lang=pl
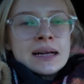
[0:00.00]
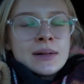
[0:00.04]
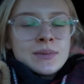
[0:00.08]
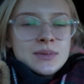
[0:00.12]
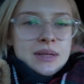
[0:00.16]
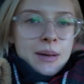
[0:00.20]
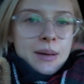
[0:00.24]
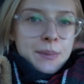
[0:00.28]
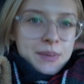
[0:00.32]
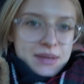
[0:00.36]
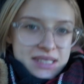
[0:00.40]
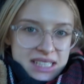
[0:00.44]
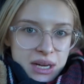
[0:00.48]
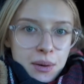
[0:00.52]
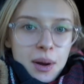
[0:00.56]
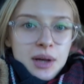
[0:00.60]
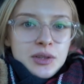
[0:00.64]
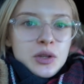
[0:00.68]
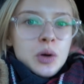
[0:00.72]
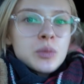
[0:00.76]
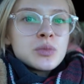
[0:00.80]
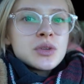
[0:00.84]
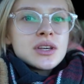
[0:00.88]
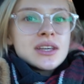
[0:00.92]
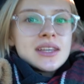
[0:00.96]
napisała
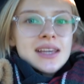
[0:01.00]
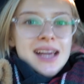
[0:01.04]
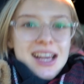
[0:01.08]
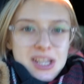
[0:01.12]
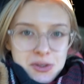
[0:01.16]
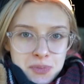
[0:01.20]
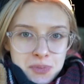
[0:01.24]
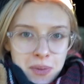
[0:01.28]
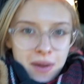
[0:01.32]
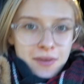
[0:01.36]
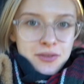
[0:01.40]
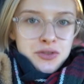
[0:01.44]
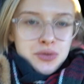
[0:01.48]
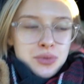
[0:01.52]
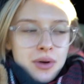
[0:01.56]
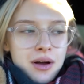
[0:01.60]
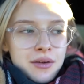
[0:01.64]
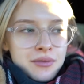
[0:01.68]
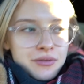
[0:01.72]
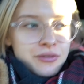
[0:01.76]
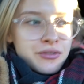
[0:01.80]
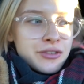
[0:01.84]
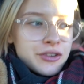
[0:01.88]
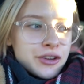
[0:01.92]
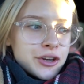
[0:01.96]
do mnie i ja
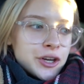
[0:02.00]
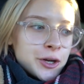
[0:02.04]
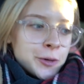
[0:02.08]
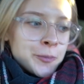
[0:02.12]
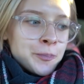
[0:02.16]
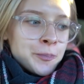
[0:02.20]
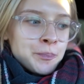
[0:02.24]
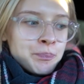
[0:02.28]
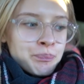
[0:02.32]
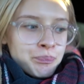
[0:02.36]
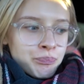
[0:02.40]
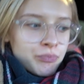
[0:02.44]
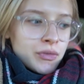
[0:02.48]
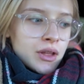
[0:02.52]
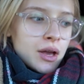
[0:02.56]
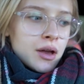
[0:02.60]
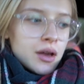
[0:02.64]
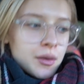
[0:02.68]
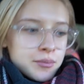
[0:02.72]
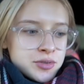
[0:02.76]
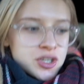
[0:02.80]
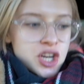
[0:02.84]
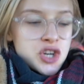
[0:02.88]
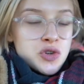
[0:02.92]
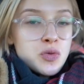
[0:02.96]
sprawdziłam w
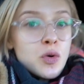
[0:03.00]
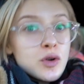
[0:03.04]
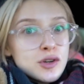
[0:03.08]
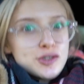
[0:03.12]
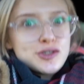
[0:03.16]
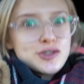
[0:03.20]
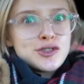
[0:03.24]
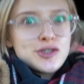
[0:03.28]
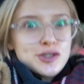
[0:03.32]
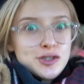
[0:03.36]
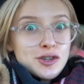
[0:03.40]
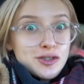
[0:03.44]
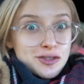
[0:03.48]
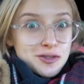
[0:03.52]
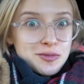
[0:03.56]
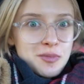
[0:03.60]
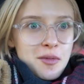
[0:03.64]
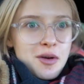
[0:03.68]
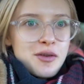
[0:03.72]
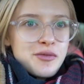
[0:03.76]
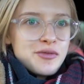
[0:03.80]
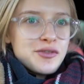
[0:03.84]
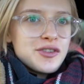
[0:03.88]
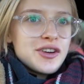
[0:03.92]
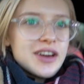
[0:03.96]
mm, przeszłości
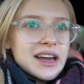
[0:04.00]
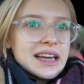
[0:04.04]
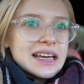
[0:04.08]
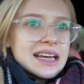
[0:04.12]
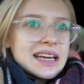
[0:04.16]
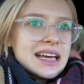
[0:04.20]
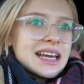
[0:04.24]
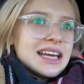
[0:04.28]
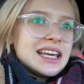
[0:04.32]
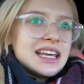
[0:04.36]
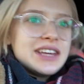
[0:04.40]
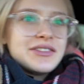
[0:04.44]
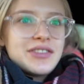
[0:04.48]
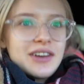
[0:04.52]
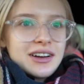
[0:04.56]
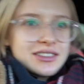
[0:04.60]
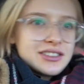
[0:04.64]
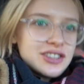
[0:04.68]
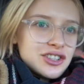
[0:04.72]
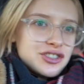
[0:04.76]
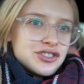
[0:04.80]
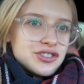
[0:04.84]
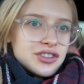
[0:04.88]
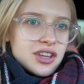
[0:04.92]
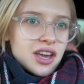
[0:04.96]
rozmowy i
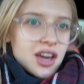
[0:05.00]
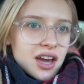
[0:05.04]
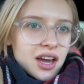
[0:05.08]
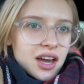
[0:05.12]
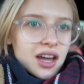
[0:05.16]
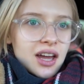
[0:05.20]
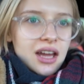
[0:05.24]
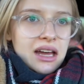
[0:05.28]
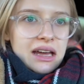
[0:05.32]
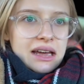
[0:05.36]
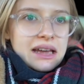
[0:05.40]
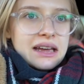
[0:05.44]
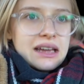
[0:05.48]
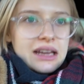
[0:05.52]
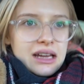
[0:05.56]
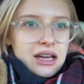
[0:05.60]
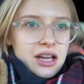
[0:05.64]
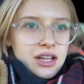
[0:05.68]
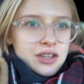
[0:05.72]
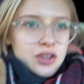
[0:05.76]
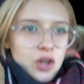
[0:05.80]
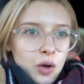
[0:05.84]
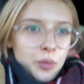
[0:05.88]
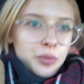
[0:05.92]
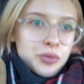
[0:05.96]
faktycznie
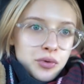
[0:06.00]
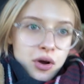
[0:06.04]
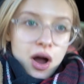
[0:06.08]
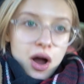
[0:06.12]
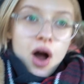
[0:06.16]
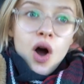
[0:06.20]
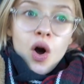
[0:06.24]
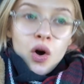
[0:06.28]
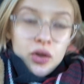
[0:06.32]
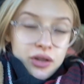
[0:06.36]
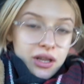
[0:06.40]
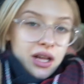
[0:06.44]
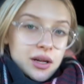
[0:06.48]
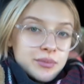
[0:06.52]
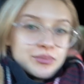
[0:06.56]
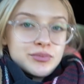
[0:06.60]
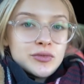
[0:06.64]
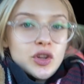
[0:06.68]
e, to była ona.